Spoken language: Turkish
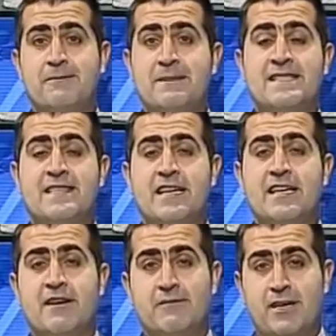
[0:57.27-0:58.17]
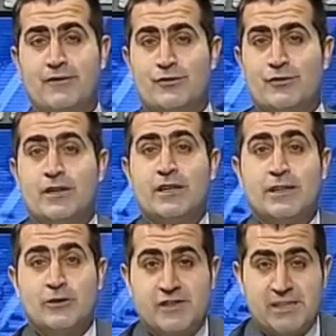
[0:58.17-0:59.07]
mesai mefhunu
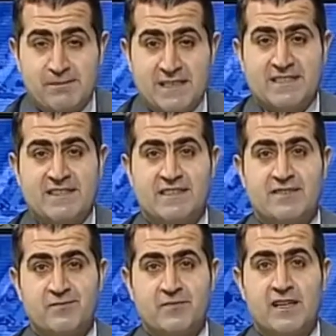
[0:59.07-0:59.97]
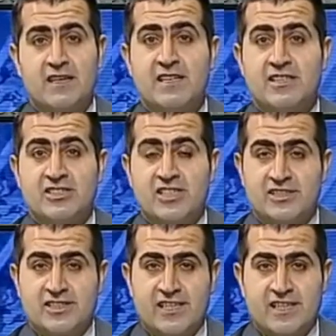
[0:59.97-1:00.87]
gözetmeksizin
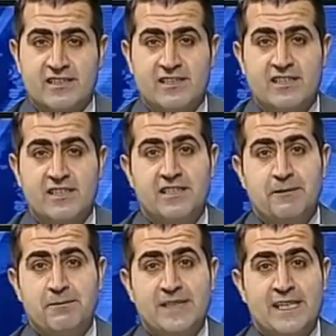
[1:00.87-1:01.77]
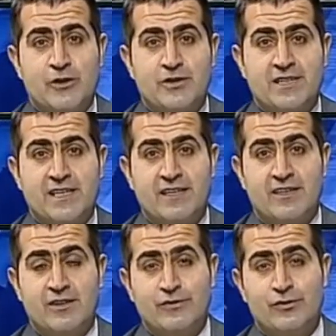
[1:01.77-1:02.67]
çalışarak bir an önce
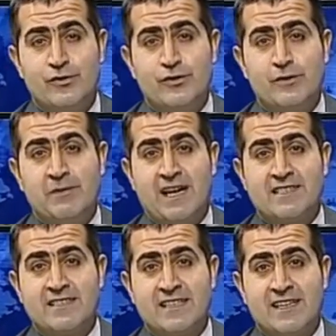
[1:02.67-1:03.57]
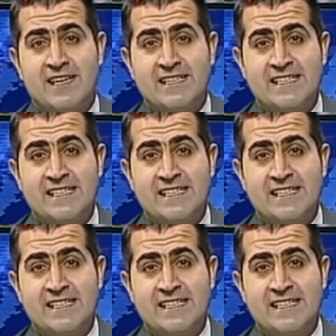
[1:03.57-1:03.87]
tüm hastalara